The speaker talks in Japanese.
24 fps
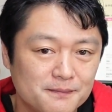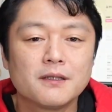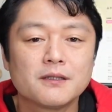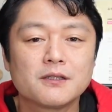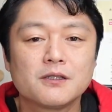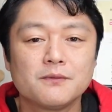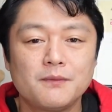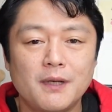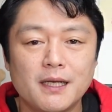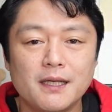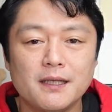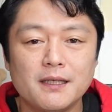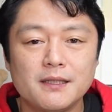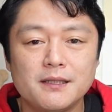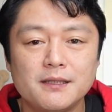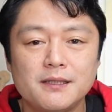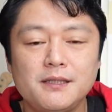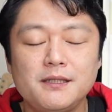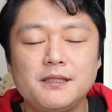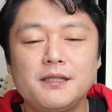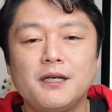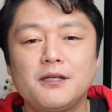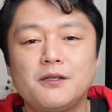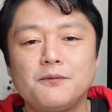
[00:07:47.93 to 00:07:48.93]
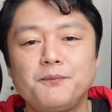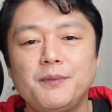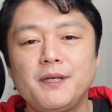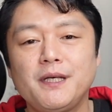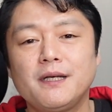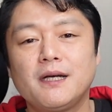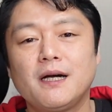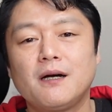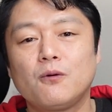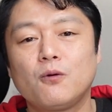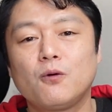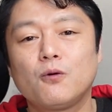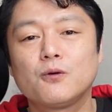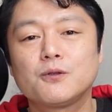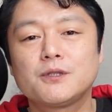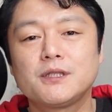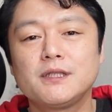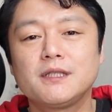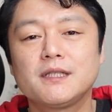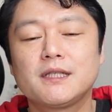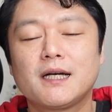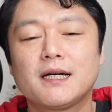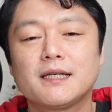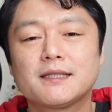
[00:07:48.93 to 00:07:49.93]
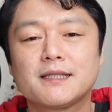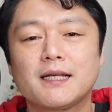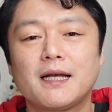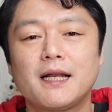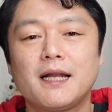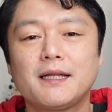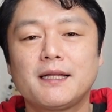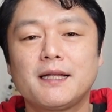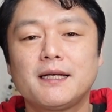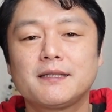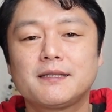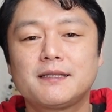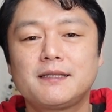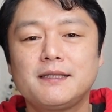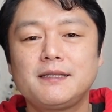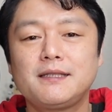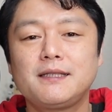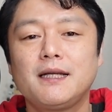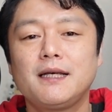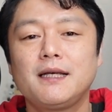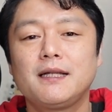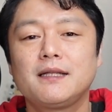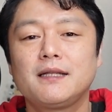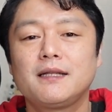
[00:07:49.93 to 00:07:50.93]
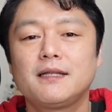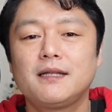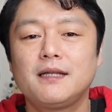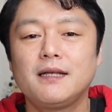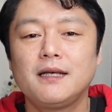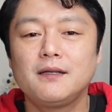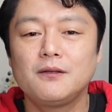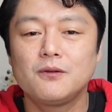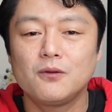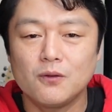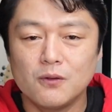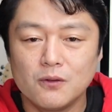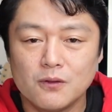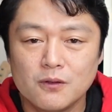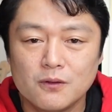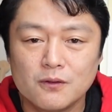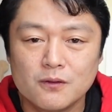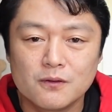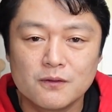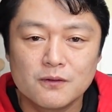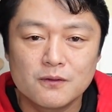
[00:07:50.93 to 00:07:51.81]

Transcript: つまり CLP が法人化された時点での